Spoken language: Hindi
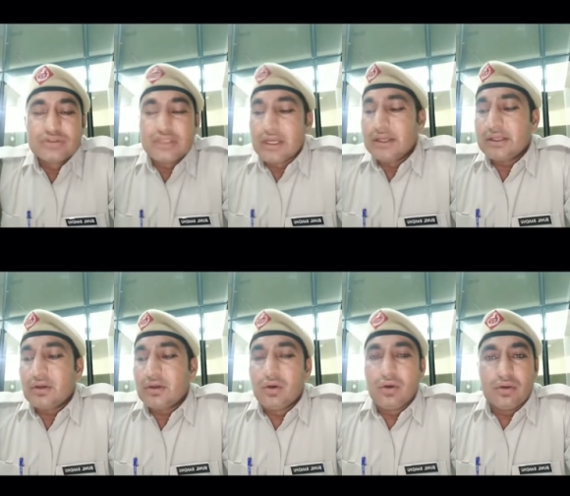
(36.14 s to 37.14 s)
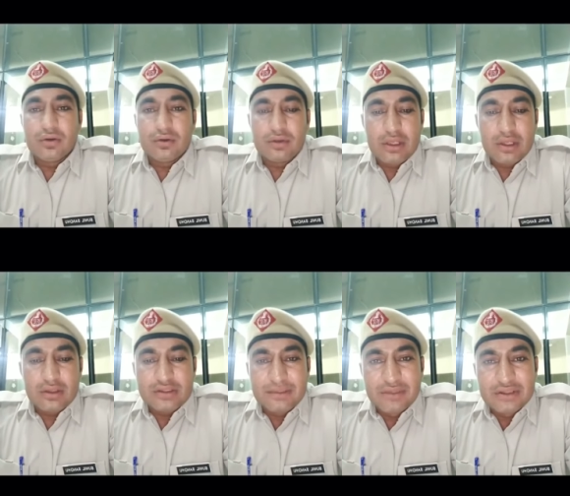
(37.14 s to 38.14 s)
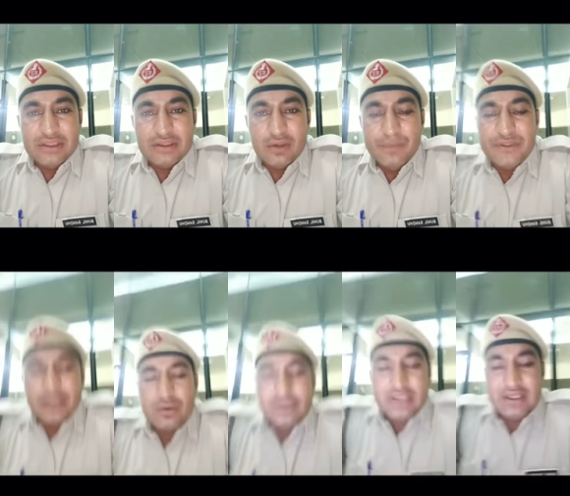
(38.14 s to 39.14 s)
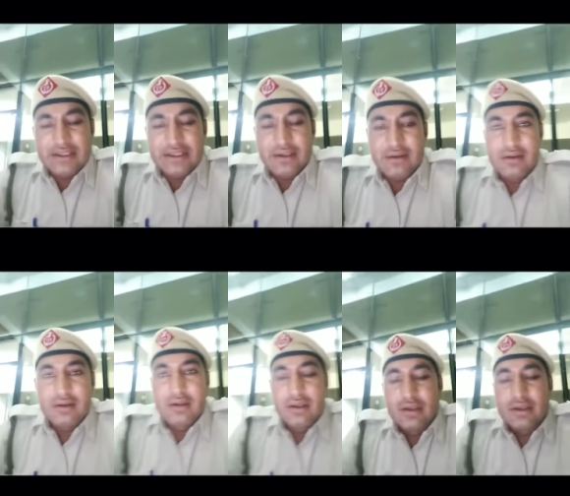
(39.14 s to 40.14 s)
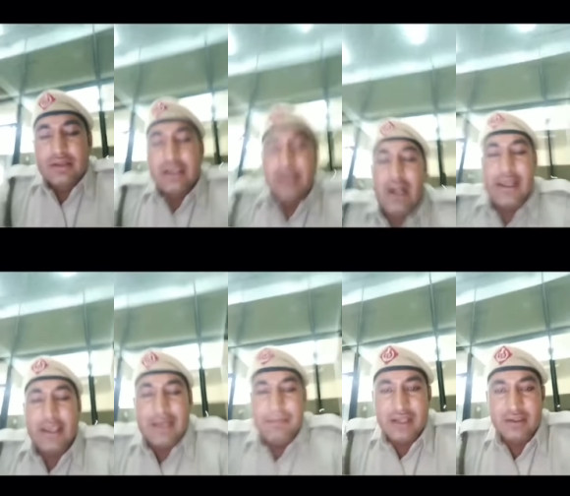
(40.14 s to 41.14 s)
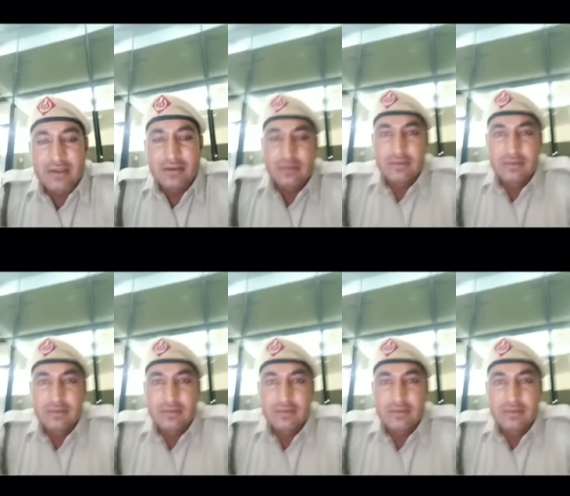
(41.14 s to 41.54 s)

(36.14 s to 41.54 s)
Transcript: उस चलान को संबंधित ऑफिसर को दिखाइए दिखाने के बाद